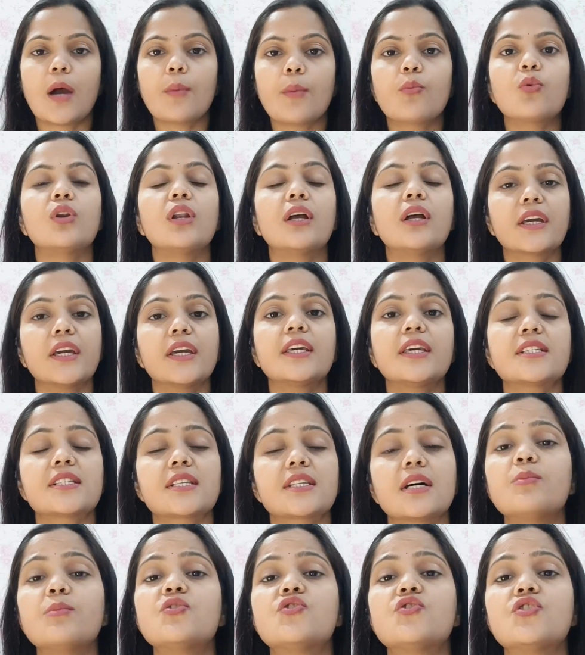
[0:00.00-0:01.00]
आपको लगे कि
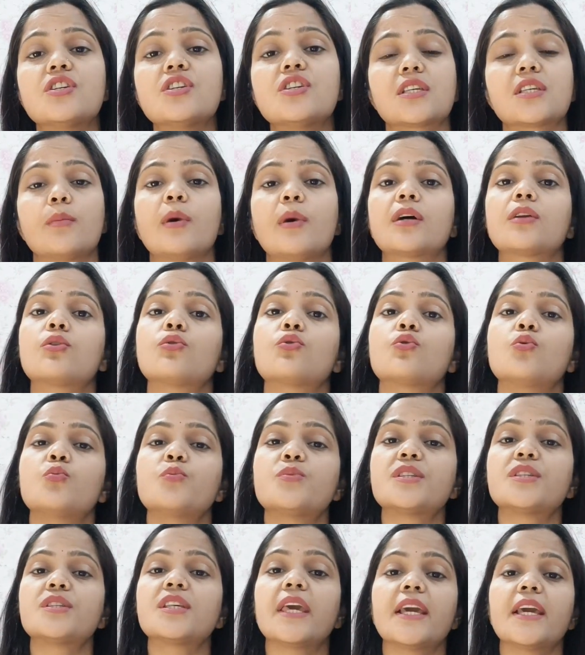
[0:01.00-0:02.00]
सब चीज़ समग्र रूप
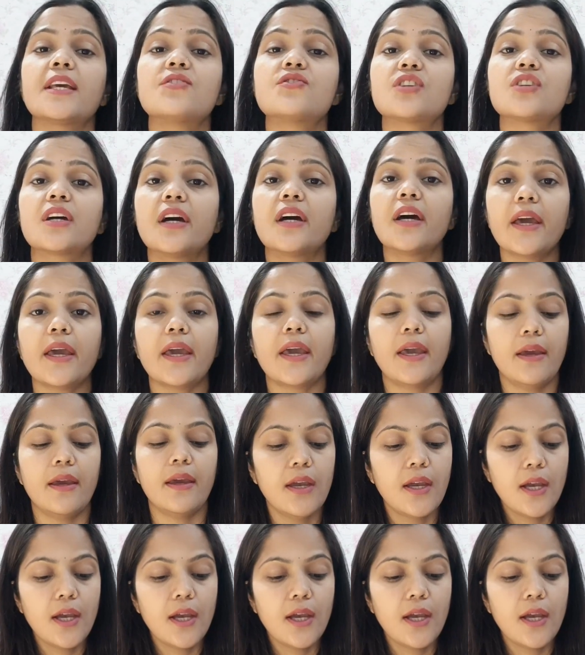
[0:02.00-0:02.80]
से एक जगह है